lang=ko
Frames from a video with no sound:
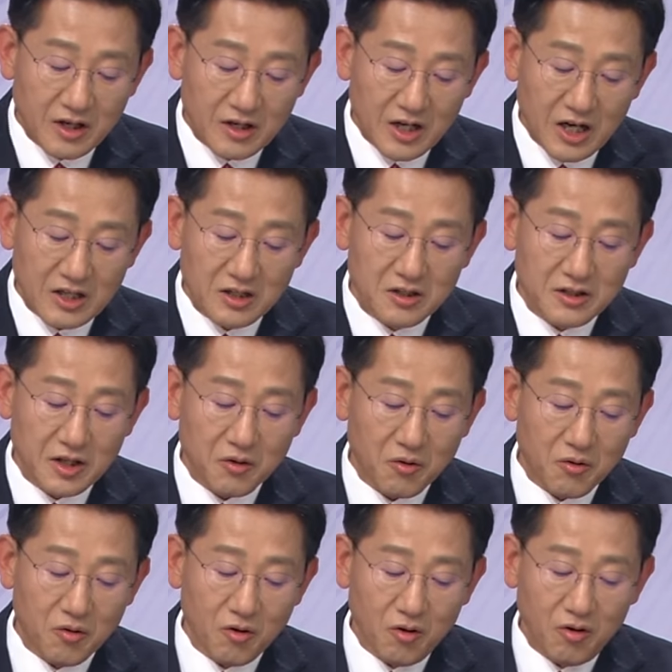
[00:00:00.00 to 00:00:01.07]

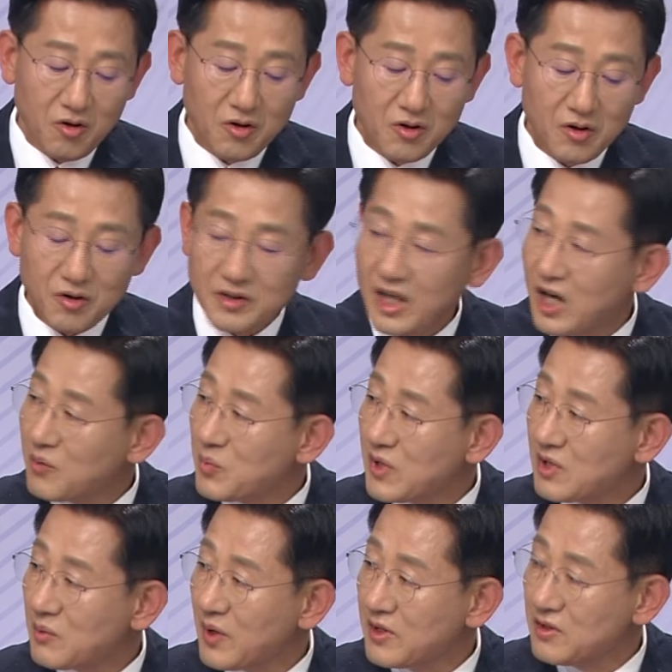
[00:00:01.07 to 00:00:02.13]
가결됐고 어, 대한
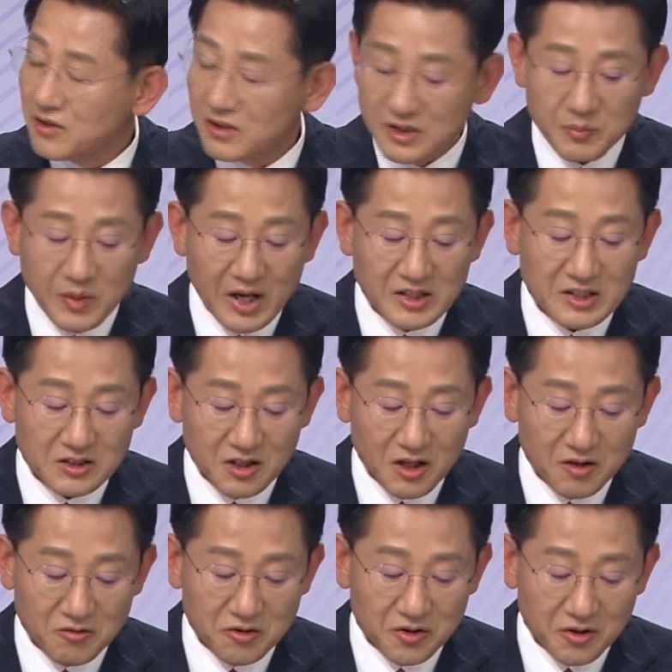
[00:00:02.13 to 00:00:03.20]
폐기 반영이 많이
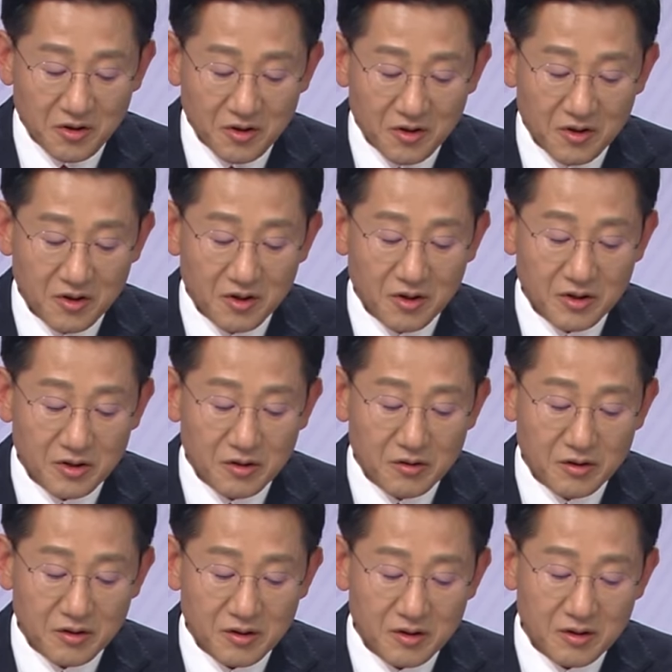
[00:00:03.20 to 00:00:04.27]
있더라고요. 어,
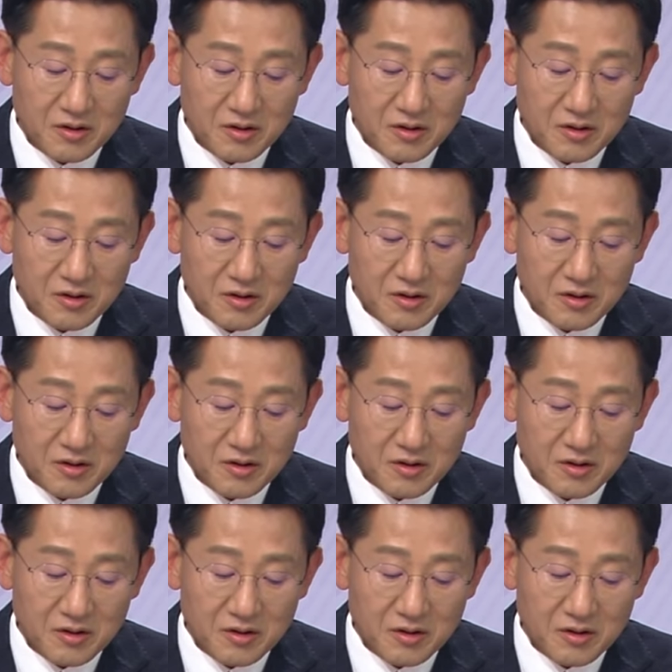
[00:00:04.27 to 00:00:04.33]
이런